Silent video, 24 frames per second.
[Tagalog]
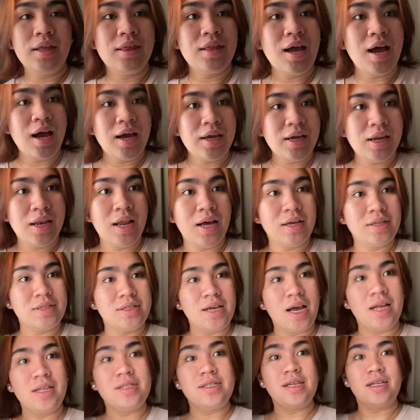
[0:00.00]
Dahil ang
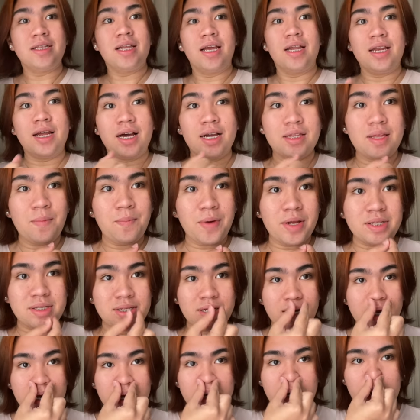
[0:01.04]
sunset ay nakatapat
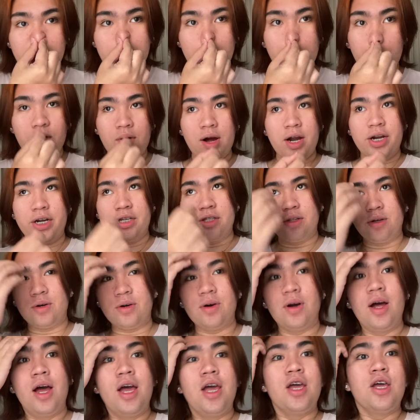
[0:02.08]
sa aking
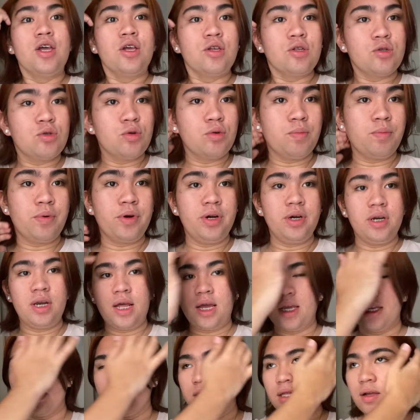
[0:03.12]
kwarto. Super
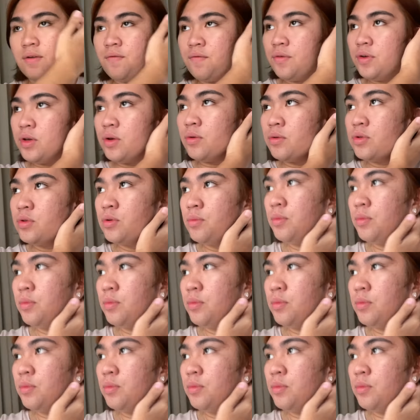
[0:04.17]
nice ng view. So